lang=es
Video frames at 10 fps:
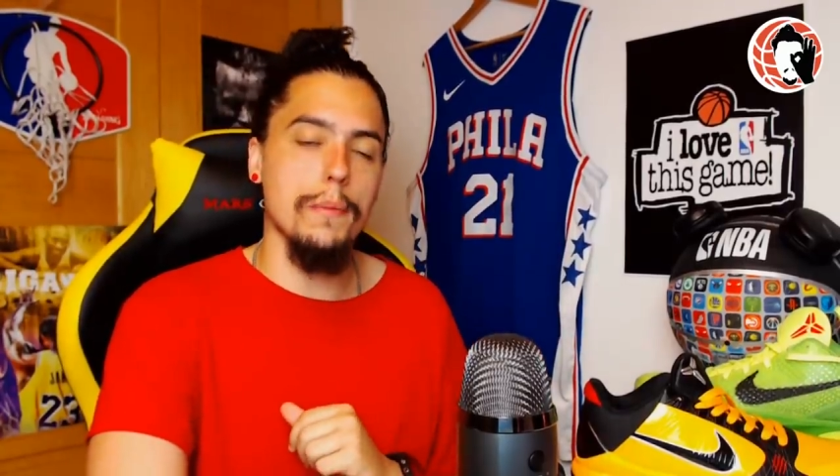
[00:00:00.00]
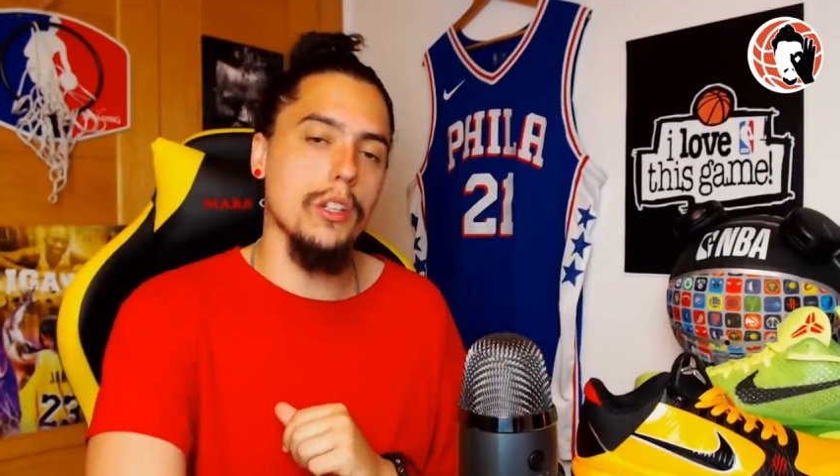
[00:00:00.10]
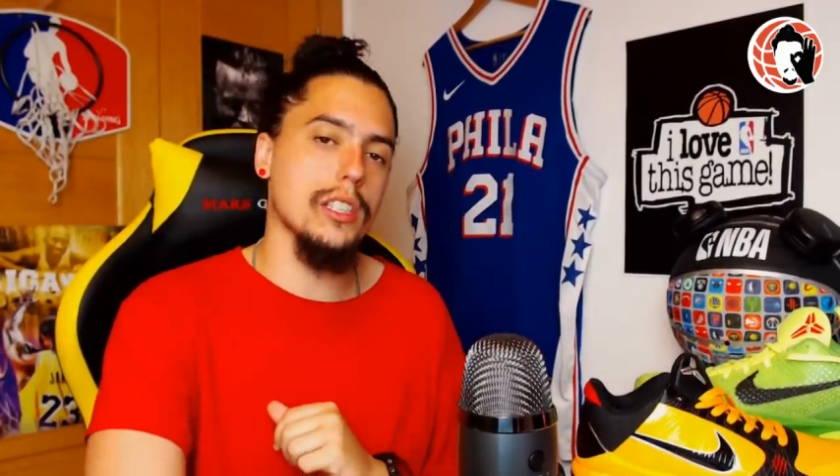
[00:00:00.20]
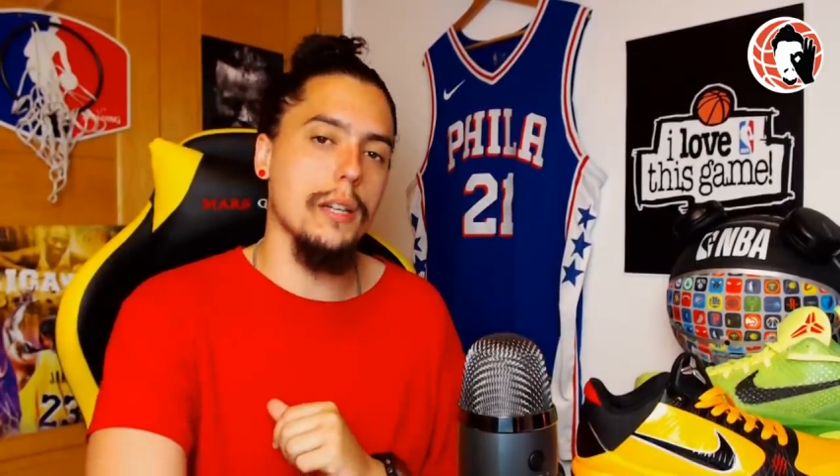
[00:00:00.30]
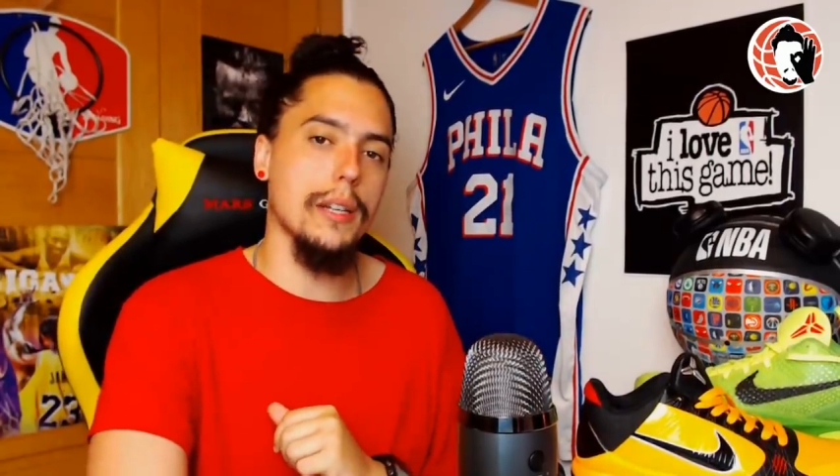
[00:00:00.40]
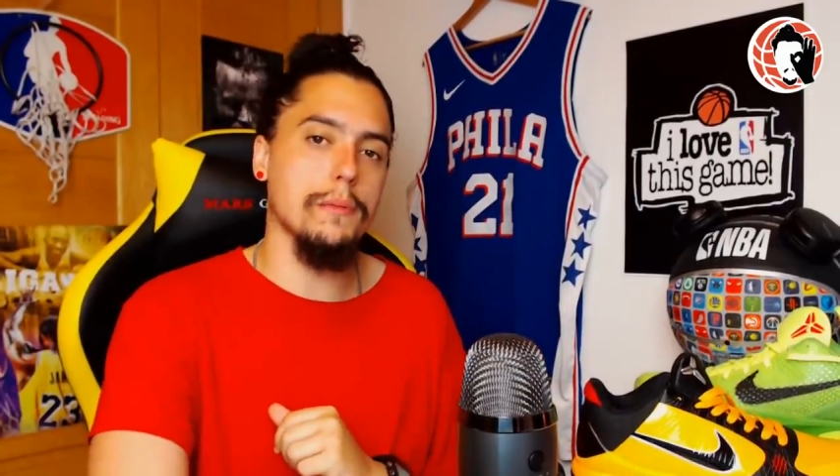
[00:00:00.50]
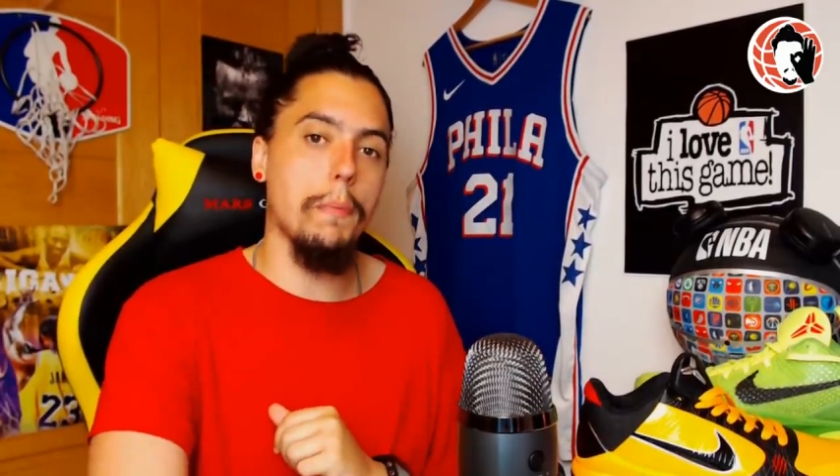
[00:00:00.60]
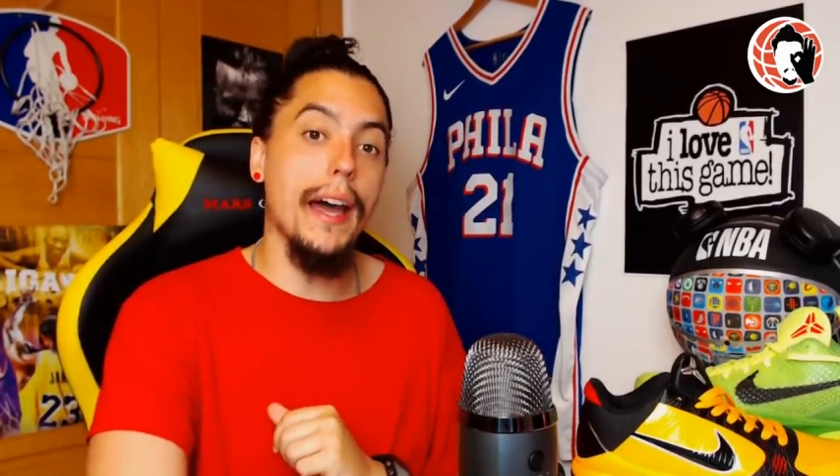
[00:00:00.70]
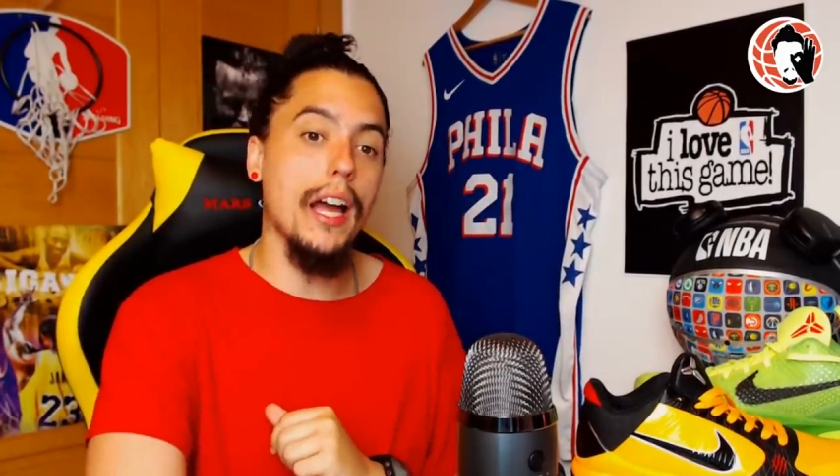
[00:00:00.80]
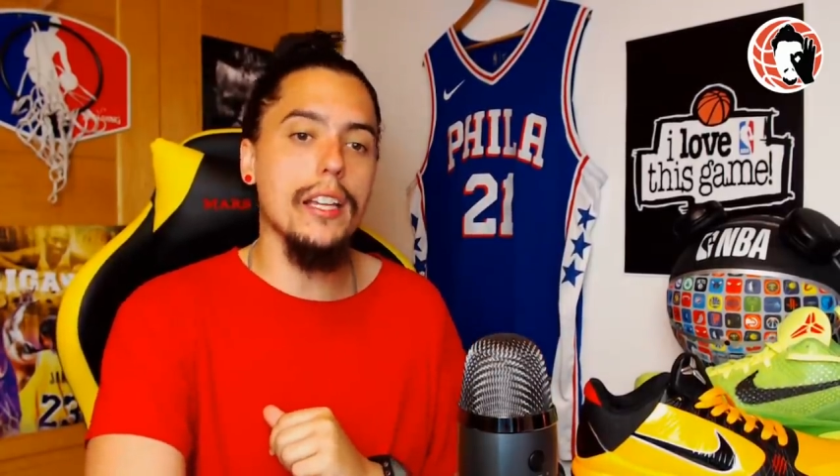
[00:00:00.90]
millones libres
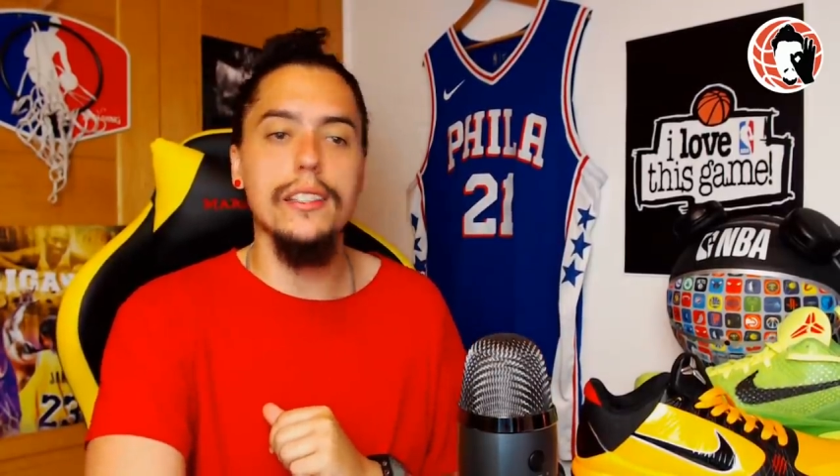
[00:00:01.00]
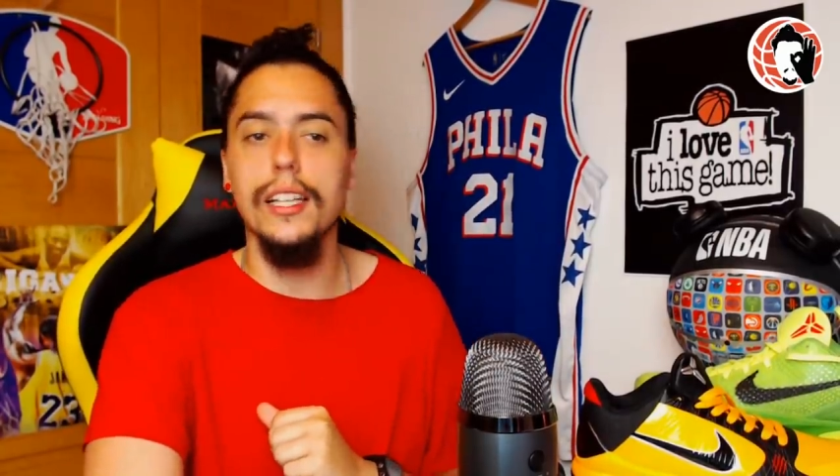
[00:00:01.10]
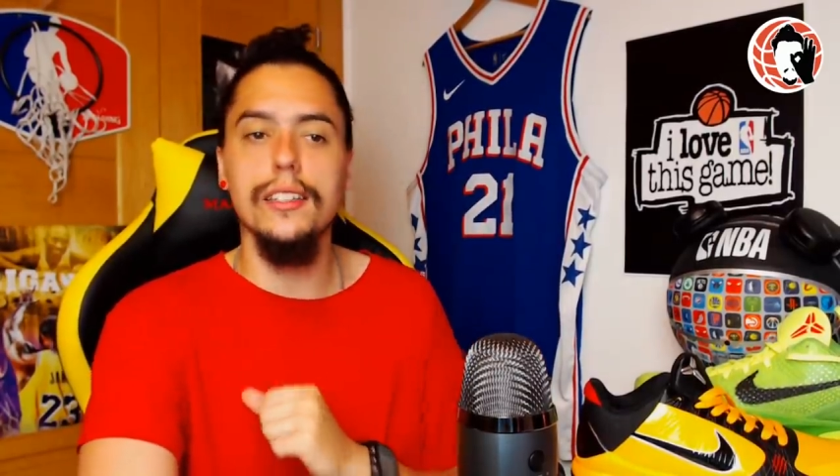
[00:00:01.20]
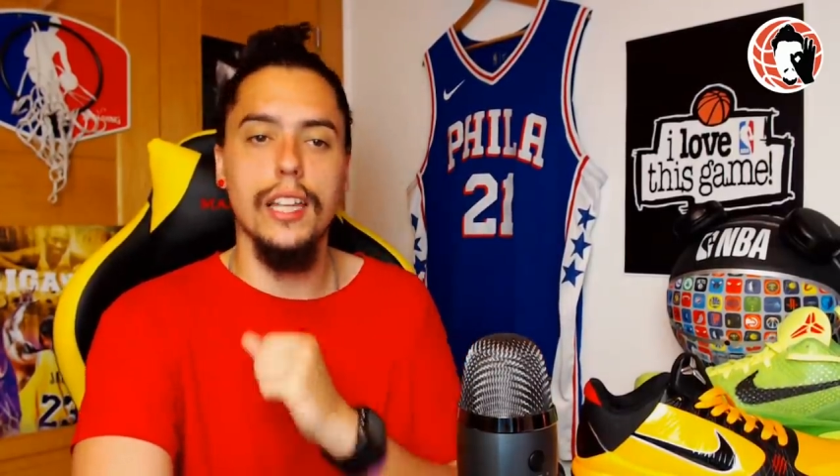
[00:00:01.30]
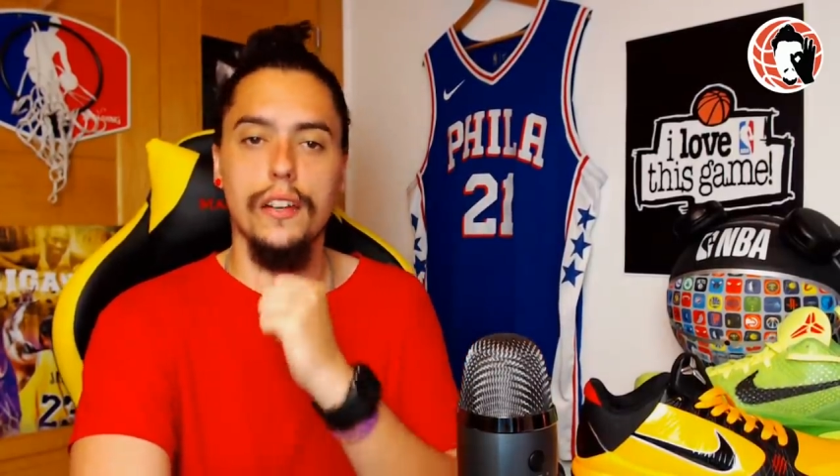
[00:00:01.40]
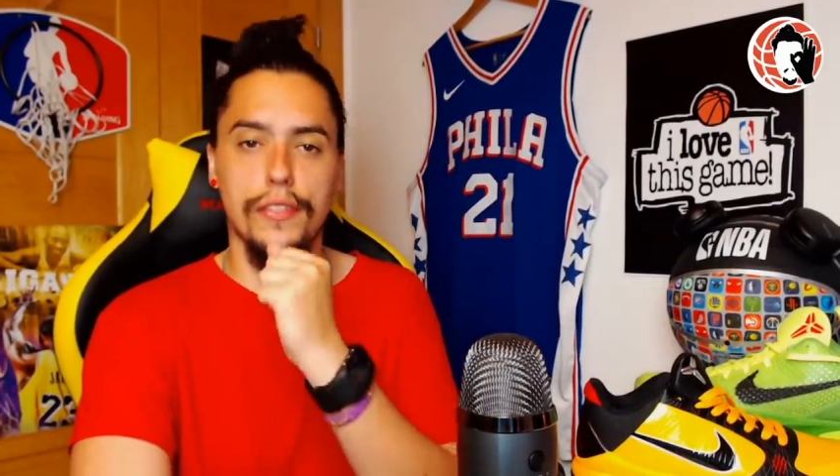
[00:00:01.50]
para intentar